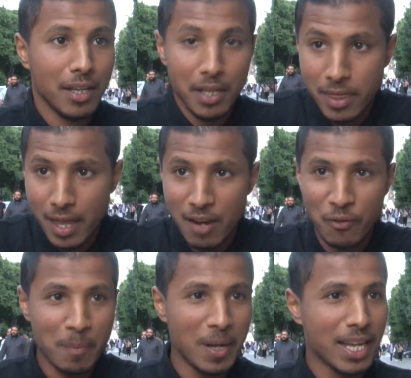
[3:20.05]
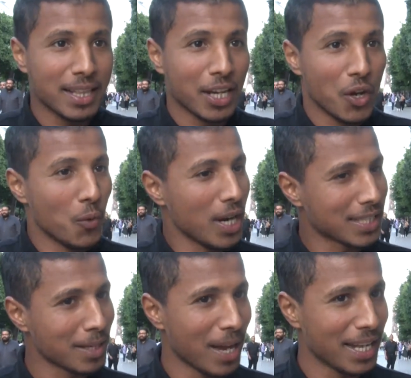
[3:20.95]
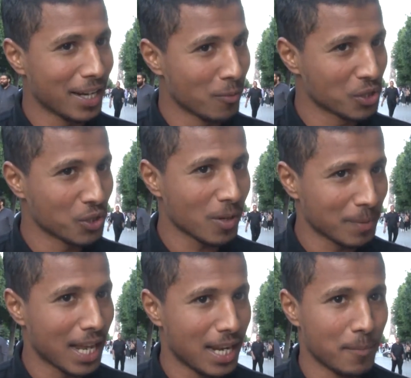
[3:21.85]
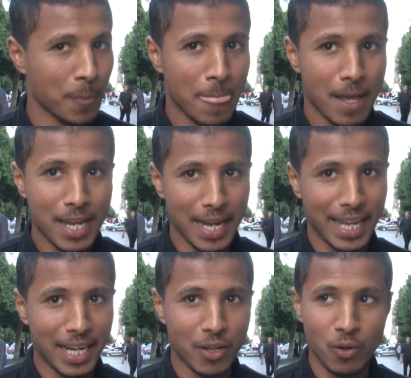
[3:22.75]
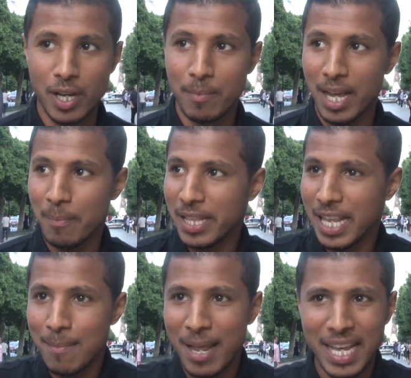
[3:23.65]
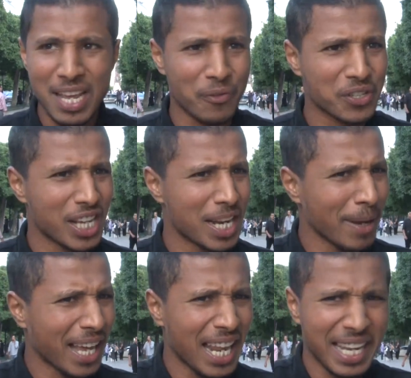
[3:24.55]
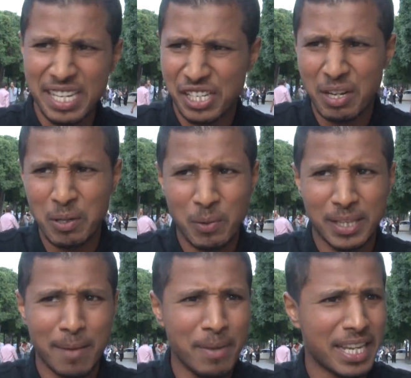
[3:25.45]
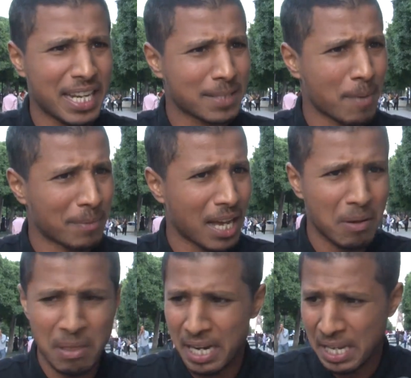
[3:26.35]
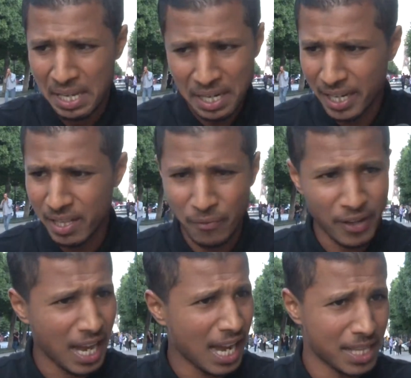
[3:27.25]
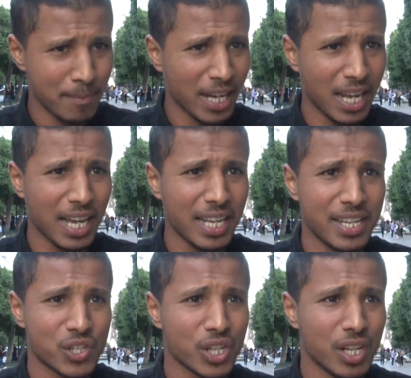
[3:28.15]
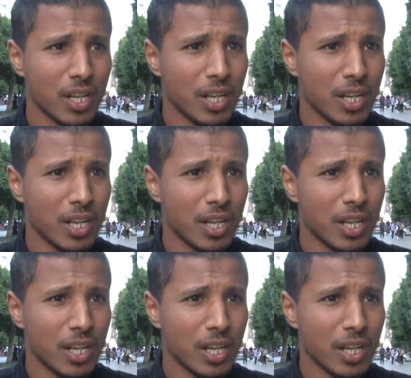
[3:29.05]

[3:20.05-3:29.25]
تذل في بلادك وانا سامحني راه مش متعلم نحكي على روحي من العباد اللي ما نعيفش انا ما يقلقنيش انا غدوه تعمل لي نصبه نتاع خضره نخدم فيها عادي ما يقلقنيش